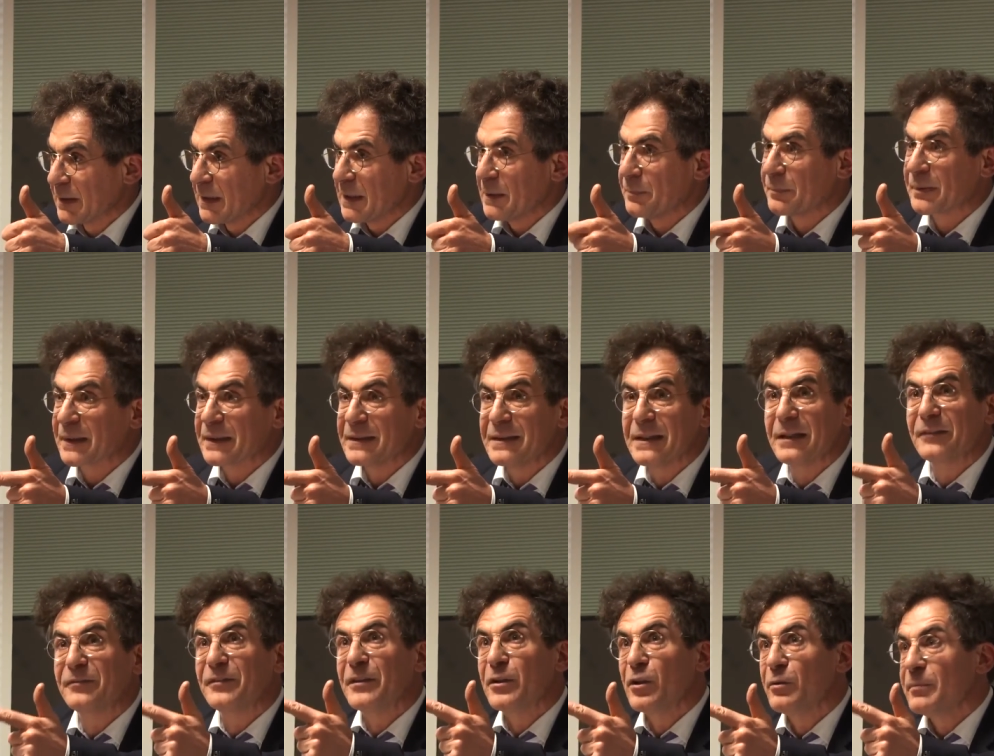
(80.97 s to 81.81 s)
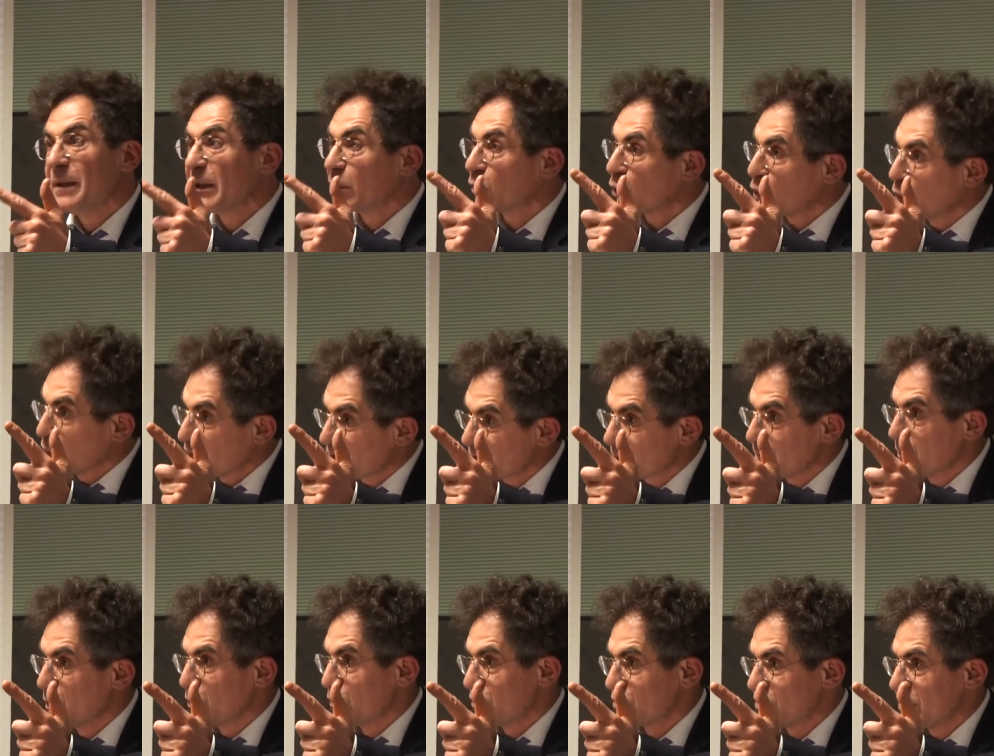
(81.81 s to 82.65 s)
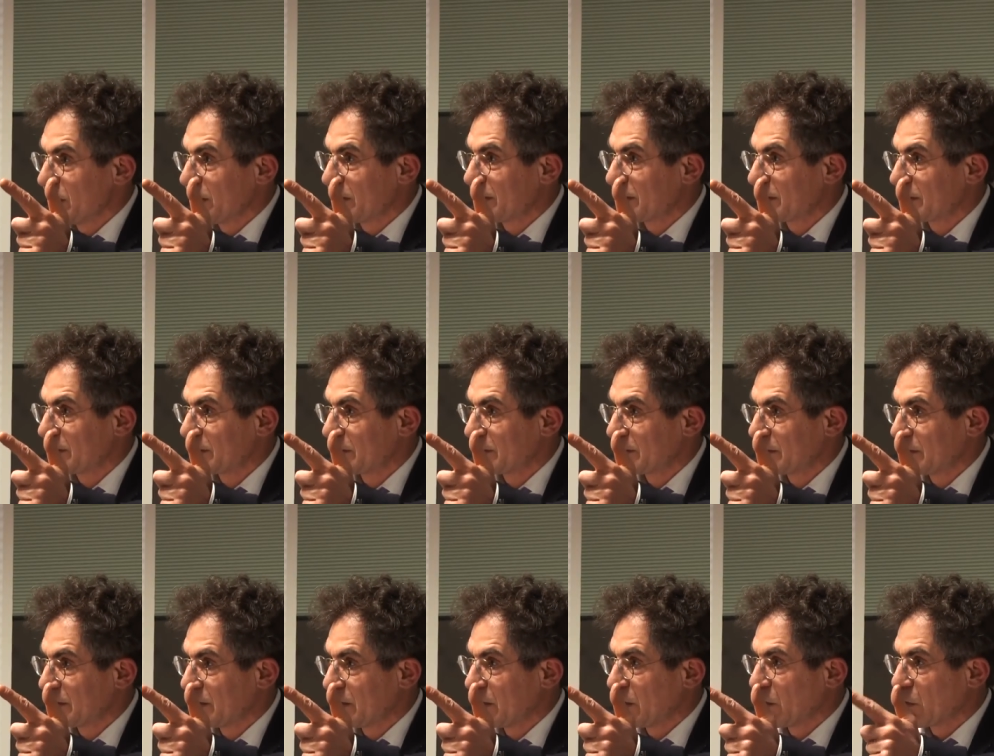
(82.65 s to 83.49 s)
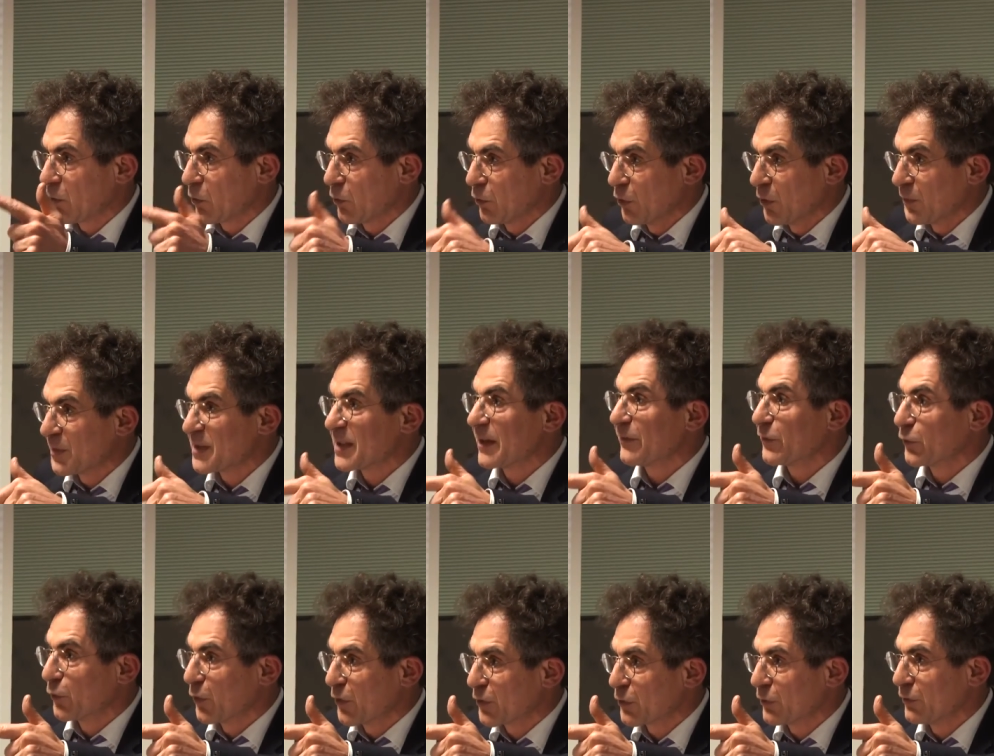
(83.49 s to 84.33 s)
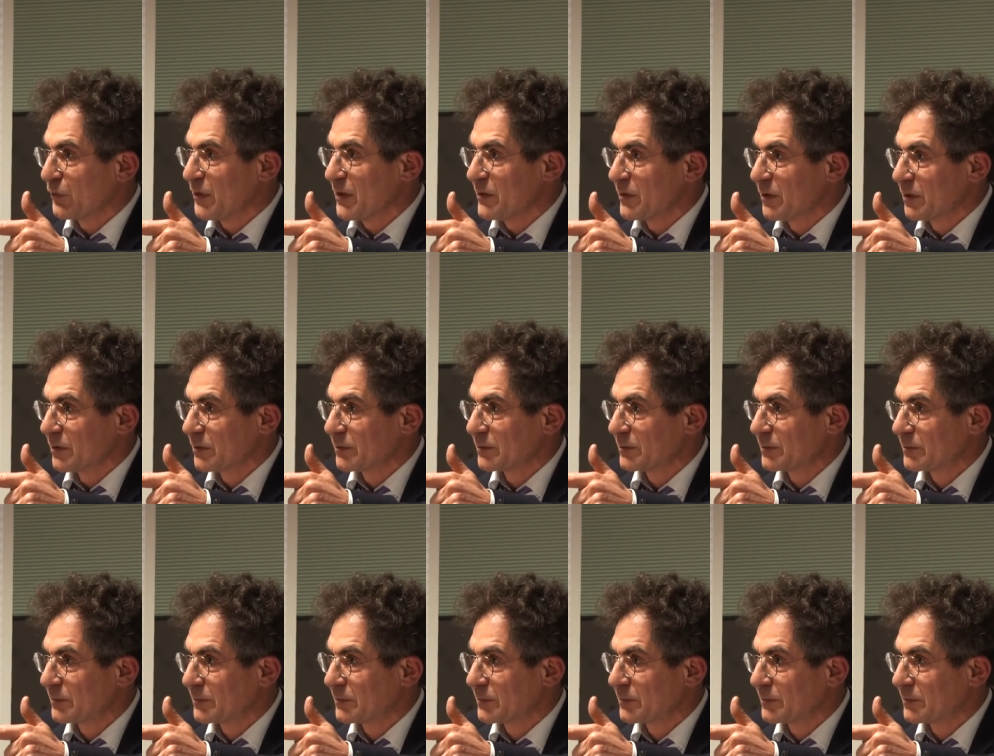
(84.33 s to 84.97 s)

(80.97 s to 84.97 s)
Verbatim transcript: Il prédit un phénomène cosmologique qu'on observe de son vivant.